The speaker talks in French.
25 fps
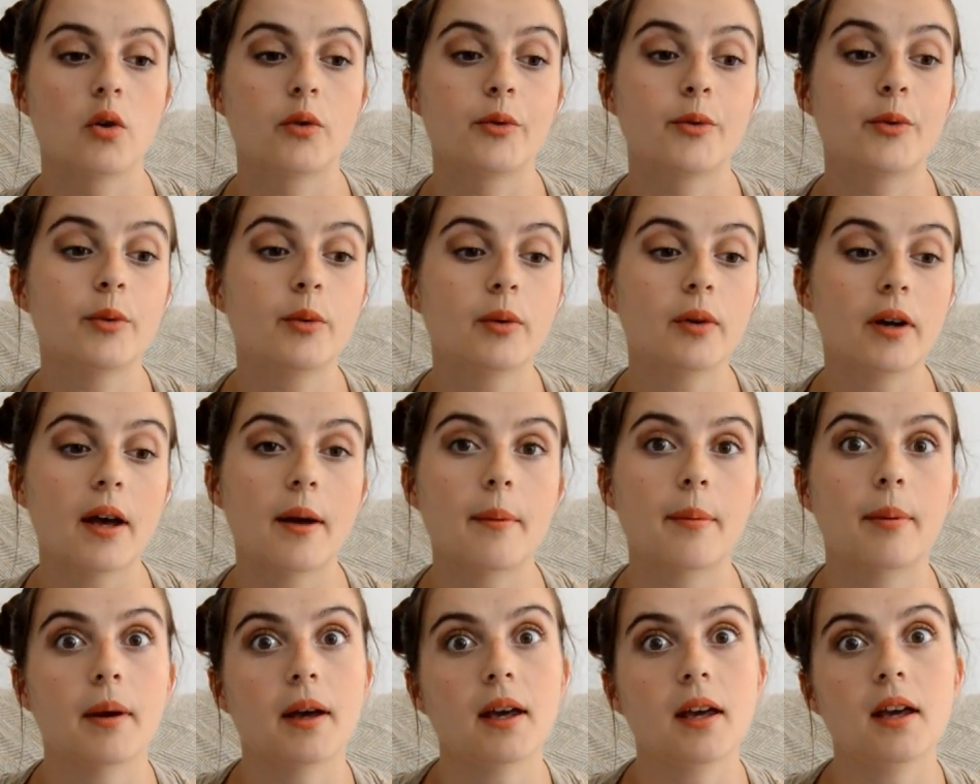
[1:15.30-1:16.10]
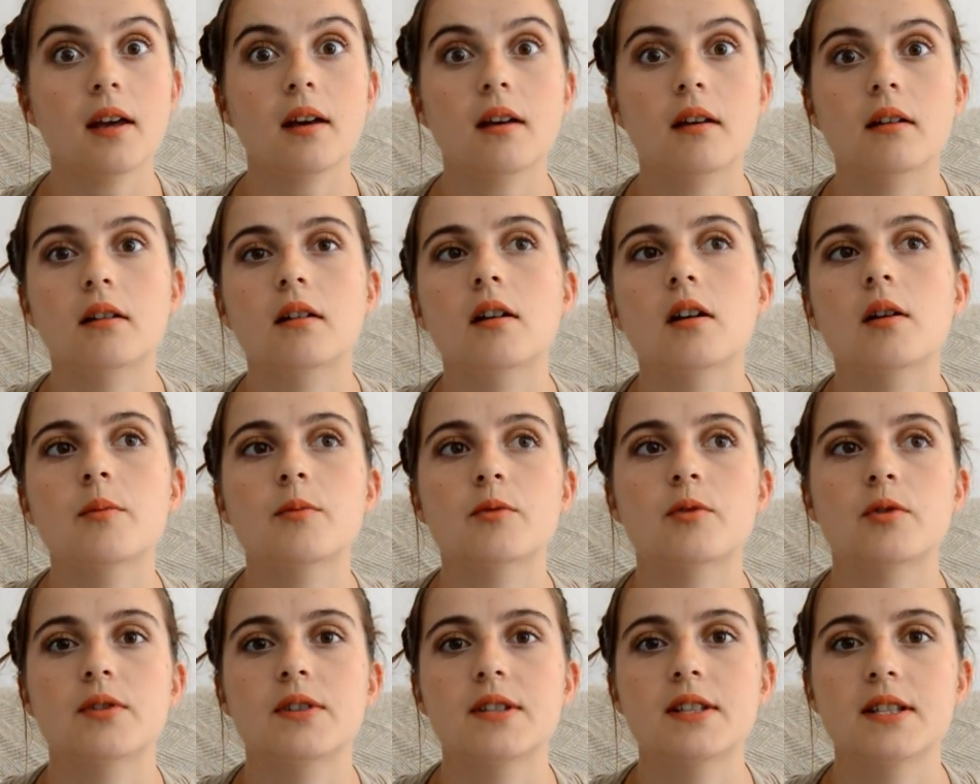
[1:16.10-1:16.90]
donc après,
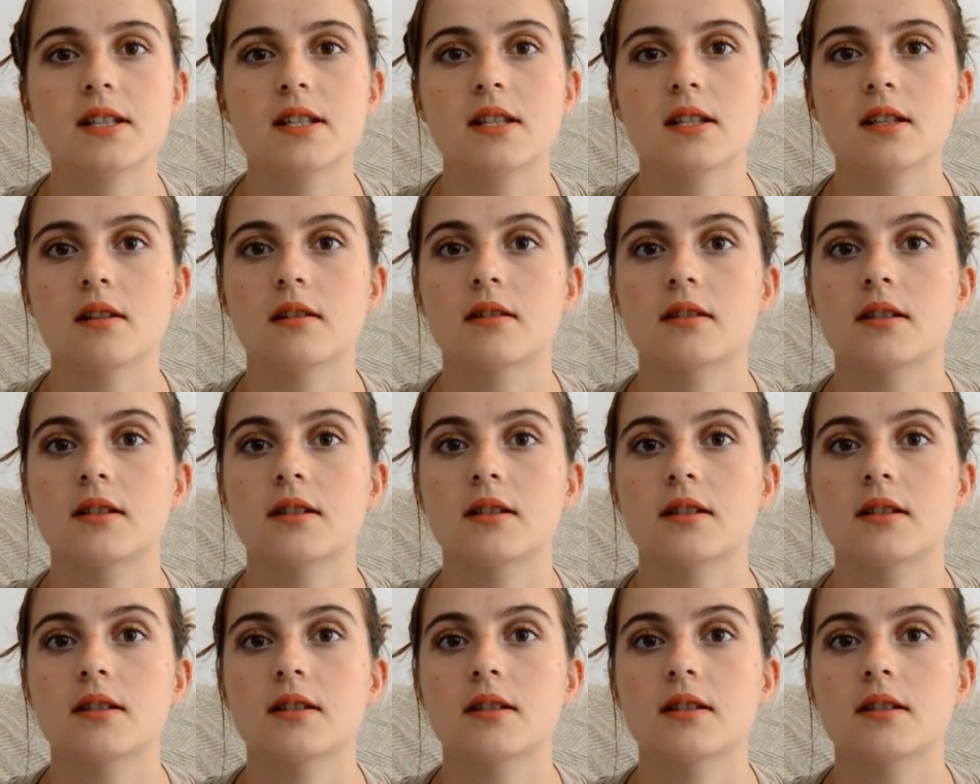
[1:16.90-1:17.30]
comme je dis,